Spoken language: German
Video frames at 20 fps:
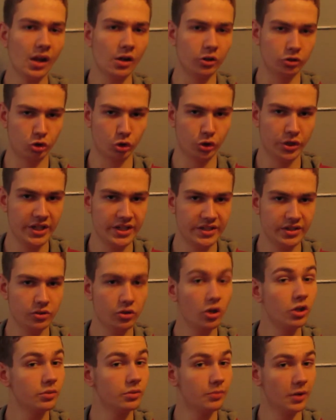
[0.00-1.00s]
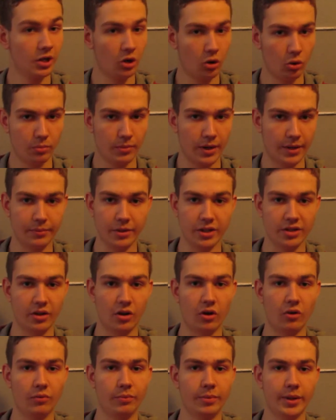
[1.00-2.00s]
In Tunesien sollte man auch immer ein bisschen
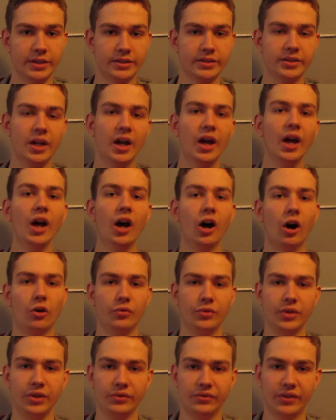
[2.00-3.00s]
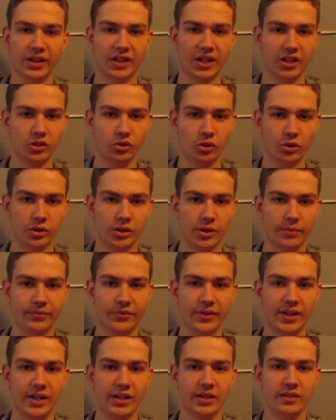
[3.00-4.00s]
aufpassen. Auf jeden Fall kann ich euch
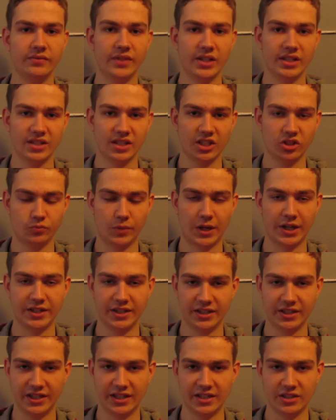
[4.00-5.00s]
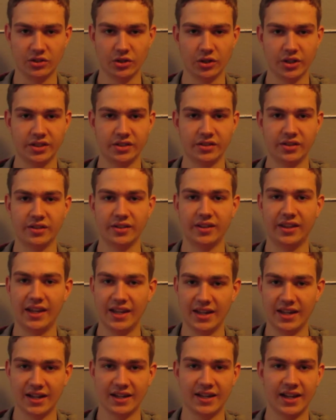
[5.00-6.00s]
empfehlen, wenn es nach Spanien gehen sollte.
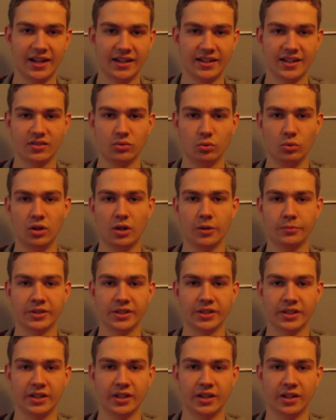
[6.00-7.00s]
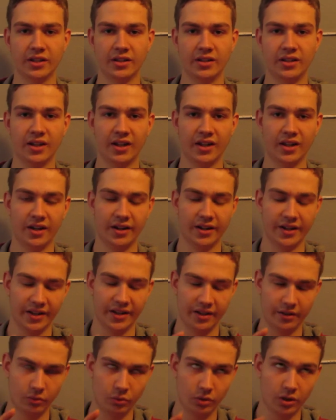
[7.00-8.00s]
Jeder kennt das Urlaubsreg äh, die Re
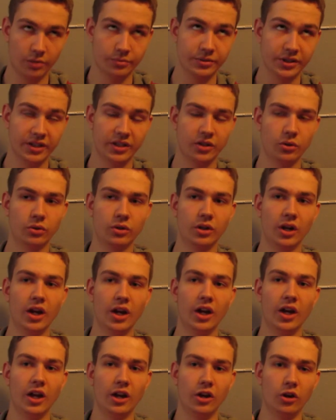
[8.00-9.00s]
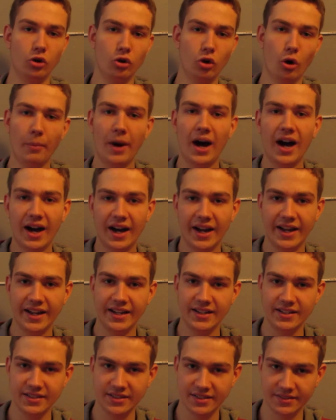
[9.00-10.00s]
Re Urlaubsregion Nummer
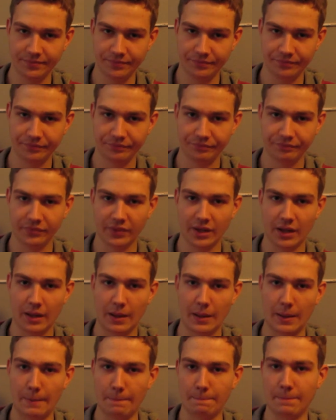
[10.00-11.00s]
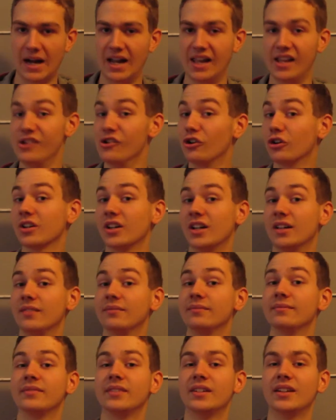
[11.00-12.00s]
1, Mallorca.
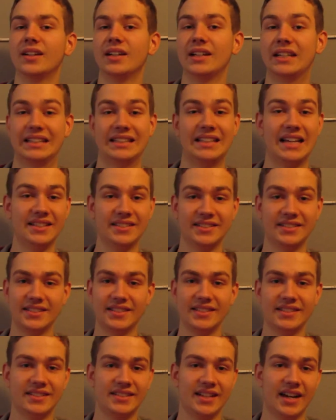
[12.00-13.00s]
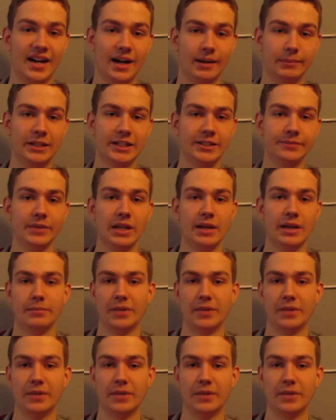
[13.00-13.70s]
Das ist der Hammer.